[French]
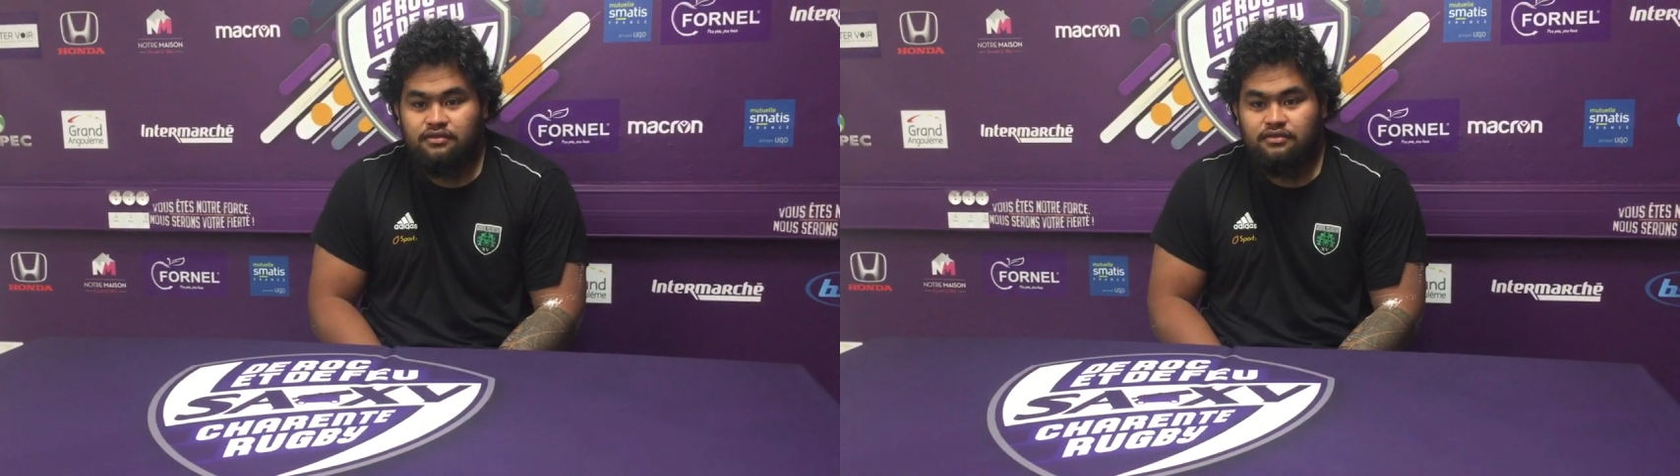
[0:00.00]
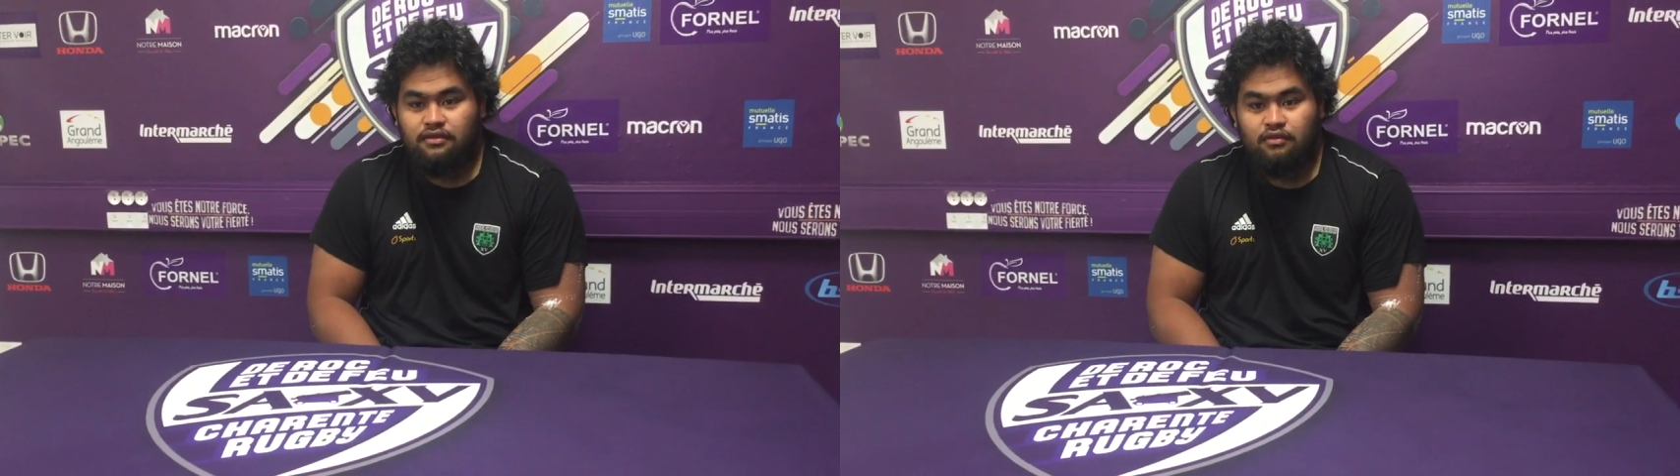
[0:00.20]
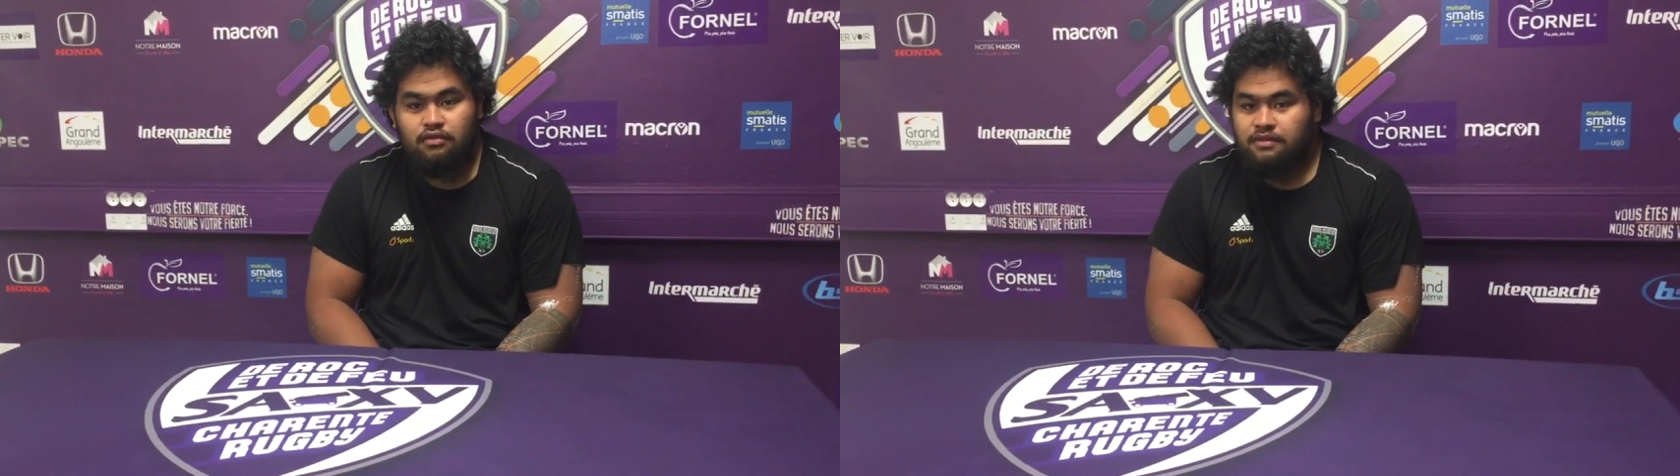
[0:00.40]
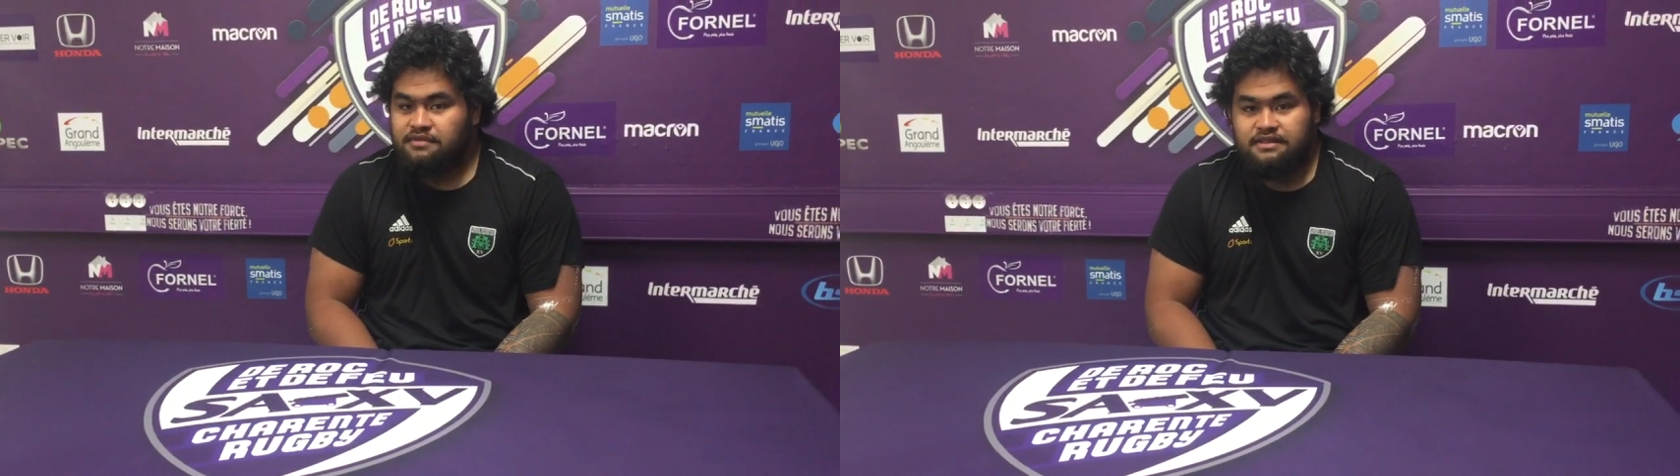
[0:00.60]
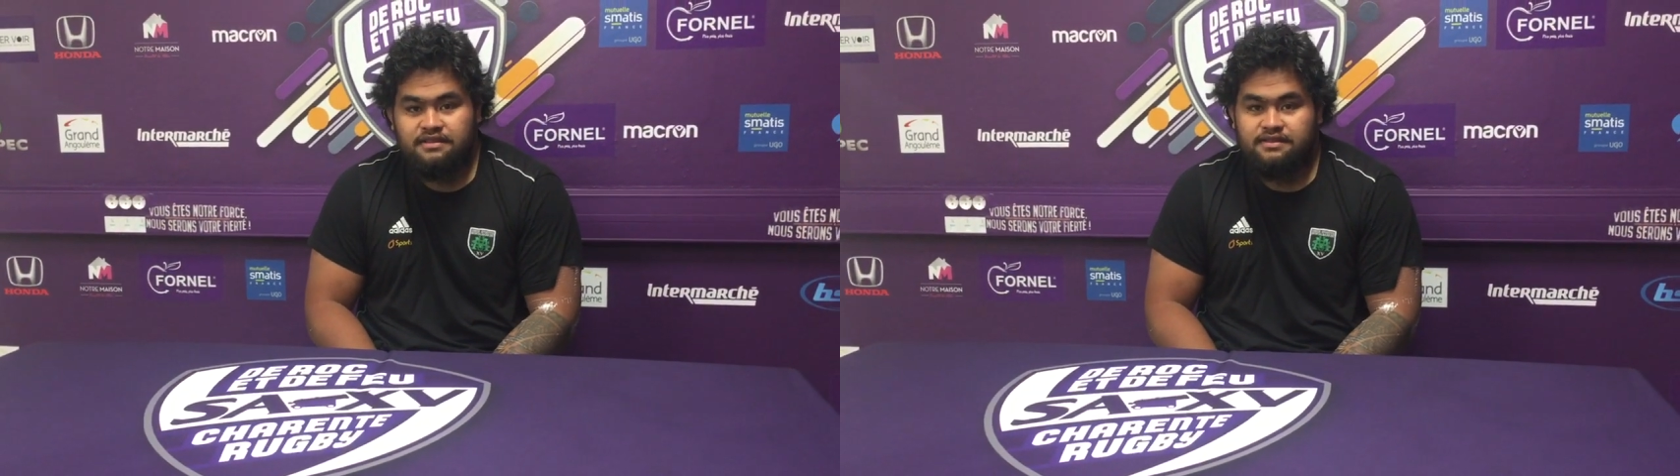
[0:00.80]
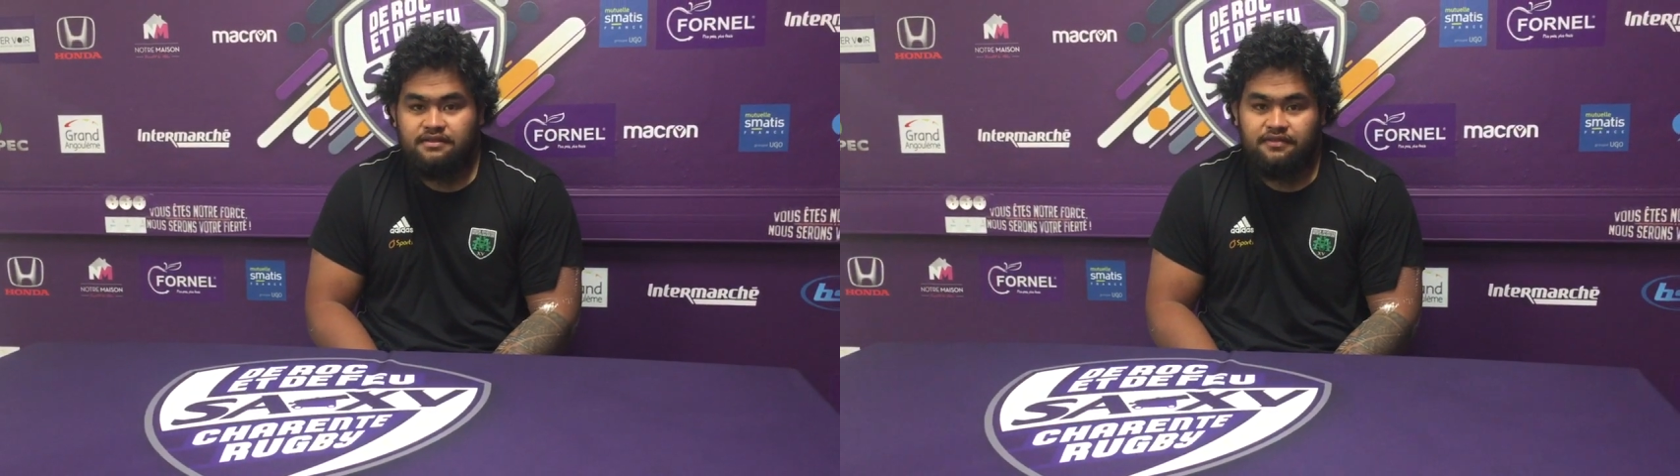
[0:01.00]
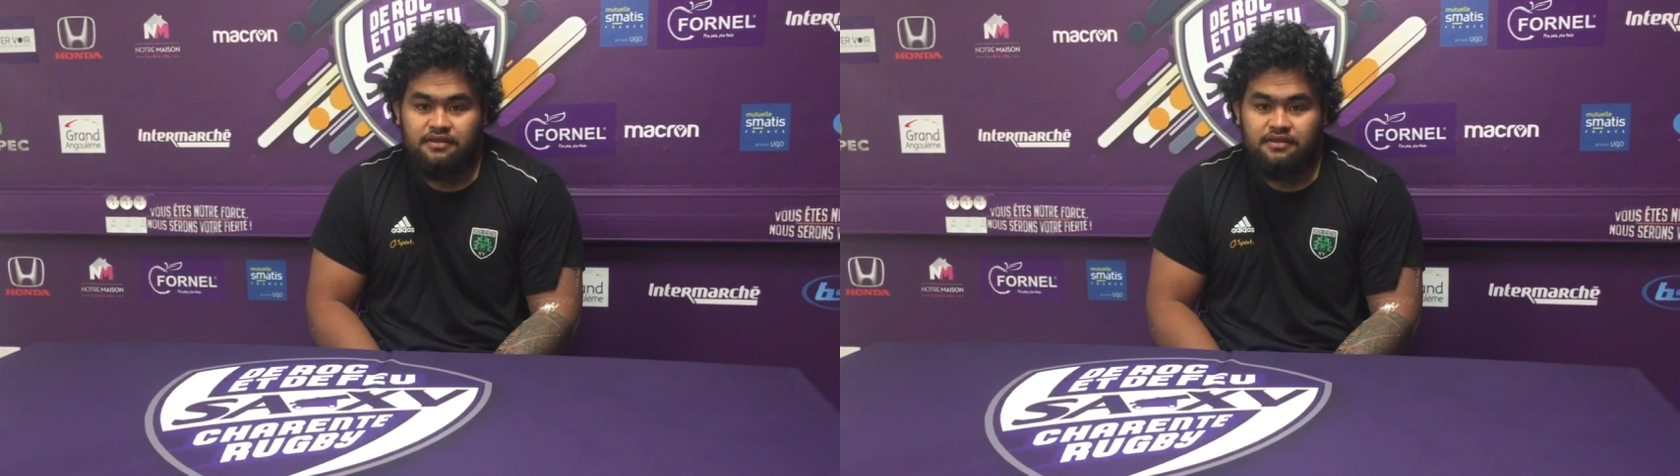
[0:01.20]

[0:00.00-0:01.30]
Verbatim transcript: Euh, mais ils ont